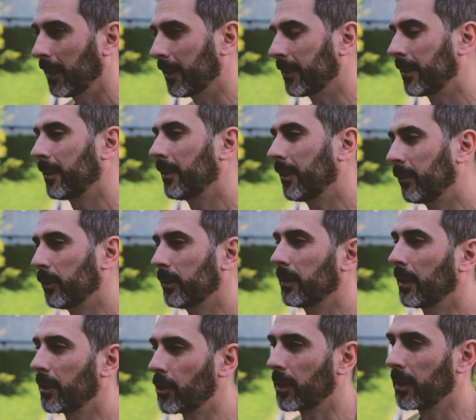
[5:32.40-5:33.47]
И это одно из
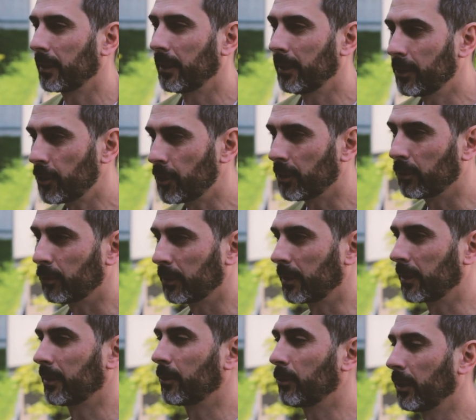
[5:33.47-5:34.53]
наших отличий от
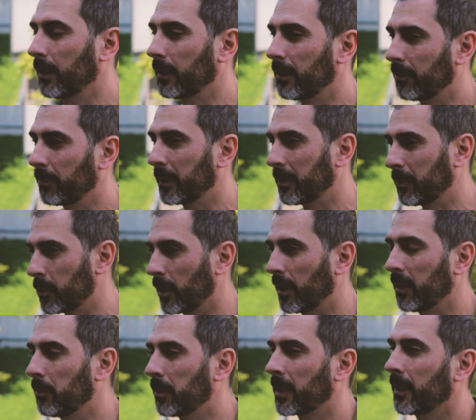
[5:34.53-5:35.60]
конкурентов, потому что
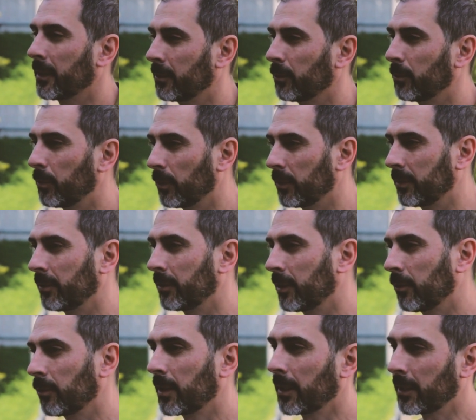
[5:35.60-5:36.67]
они показывают
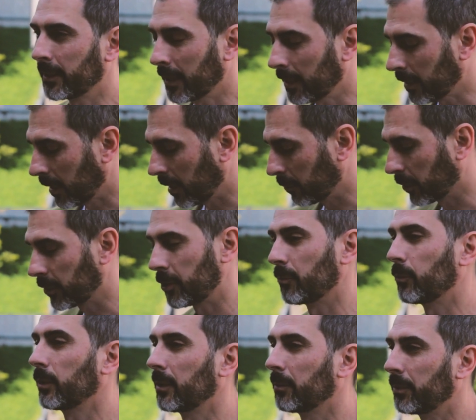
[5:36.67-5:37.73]
пользователю кардиограмму. К
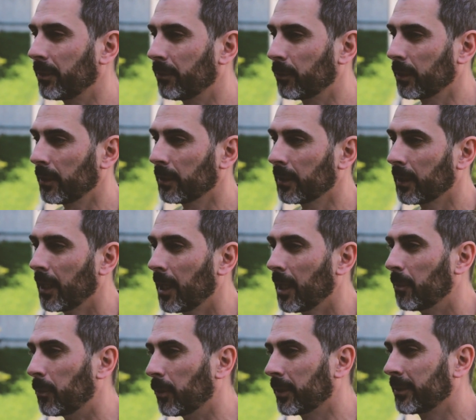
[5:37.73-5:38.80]
чему это приводит?
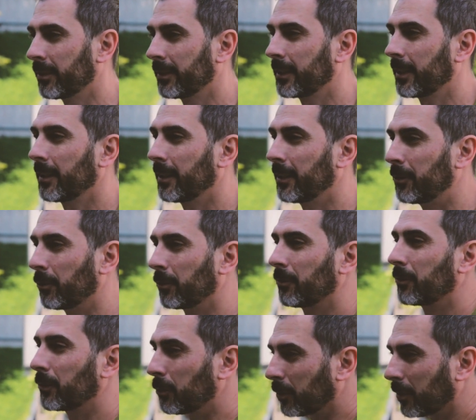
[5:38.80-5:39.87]
Пользователь идет
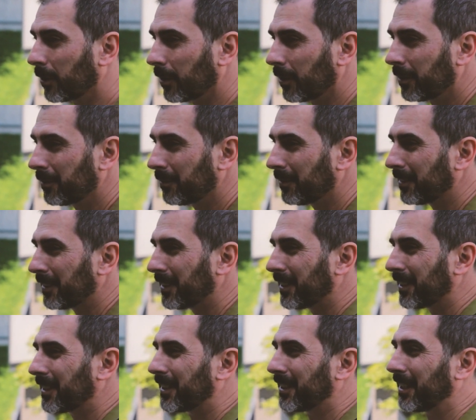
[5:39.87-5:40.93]
в Google,
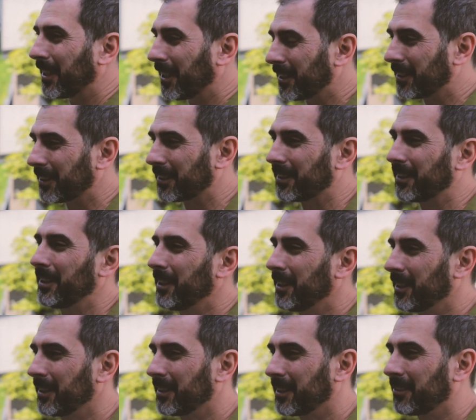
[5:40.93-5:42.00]
лезет
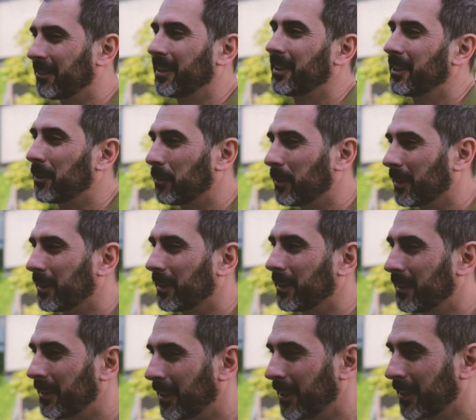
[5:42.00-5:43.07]
и давай
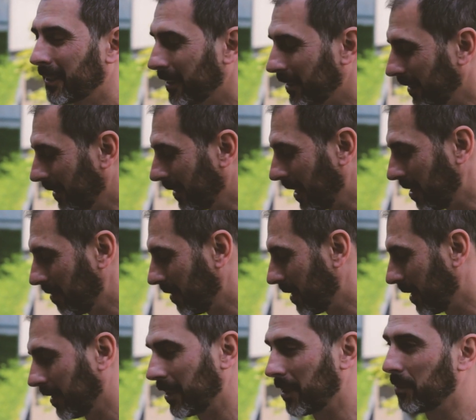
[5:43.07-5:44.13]
себе диагнозы
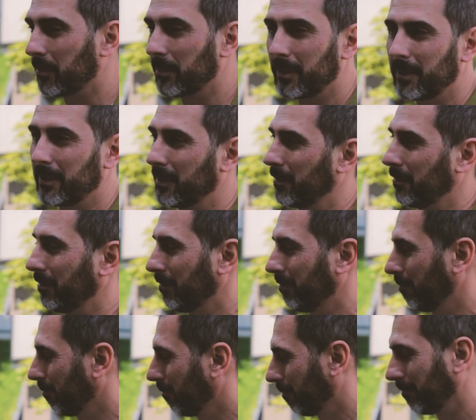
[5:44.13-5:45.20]
ставить, а там а,
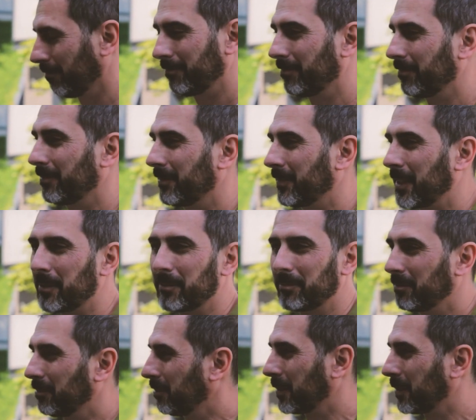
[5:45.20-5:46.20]
там